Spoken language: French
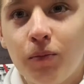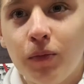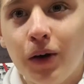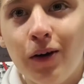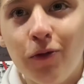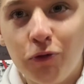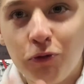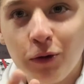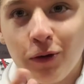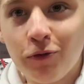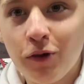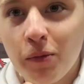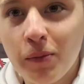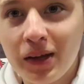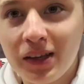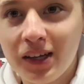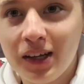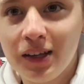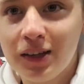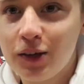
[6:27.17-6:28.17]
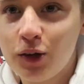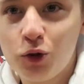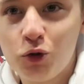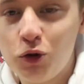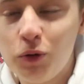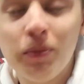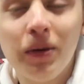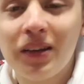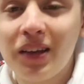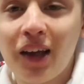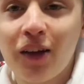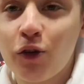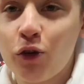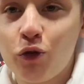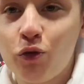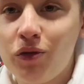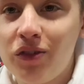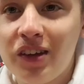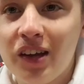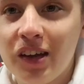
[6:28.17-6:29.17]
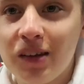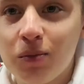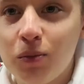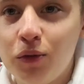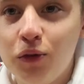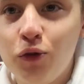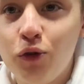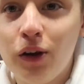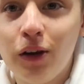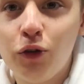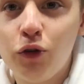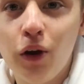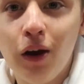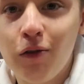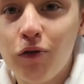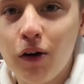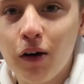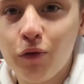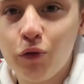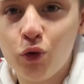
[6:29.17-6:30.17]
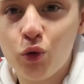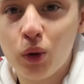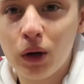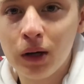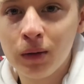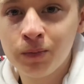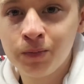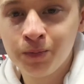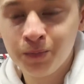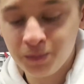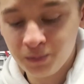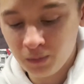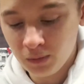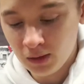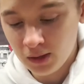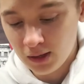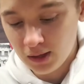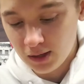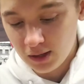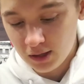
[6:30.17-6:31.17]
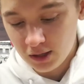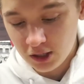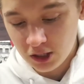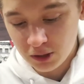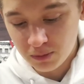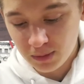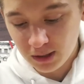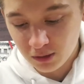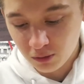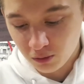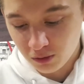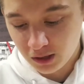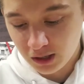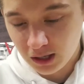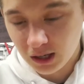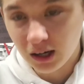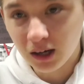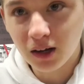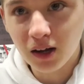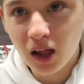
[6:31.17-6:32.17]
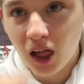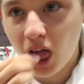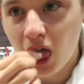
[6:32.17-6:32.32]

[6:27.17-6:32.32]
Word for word: bah, vous pouvez voir ma tête, je suis pas très enthousiaste de, l'avoir vu. Je m'attendais à,